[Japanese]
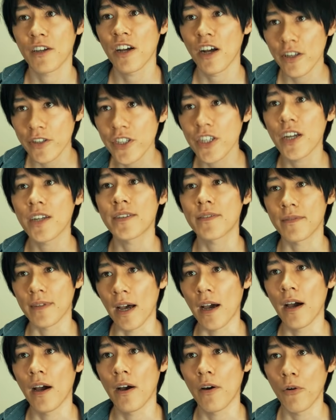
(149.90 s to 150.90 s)
勘違いするな。
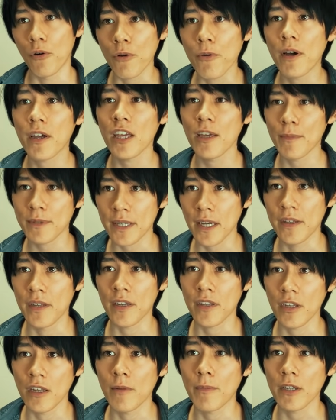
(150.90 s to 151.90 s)
俺はゲームさえで
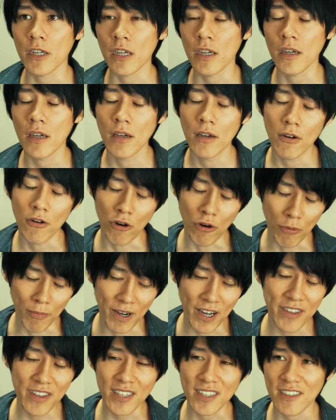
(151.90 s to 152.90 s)
きていればいい。お
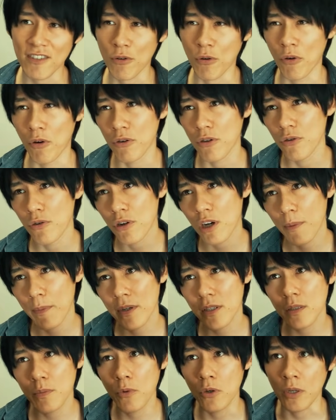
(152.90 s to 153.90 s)
前たちと交流を深める
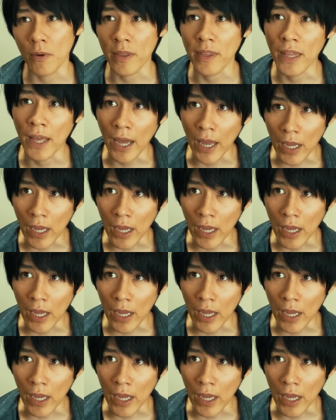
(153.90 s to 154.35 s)
つもりはな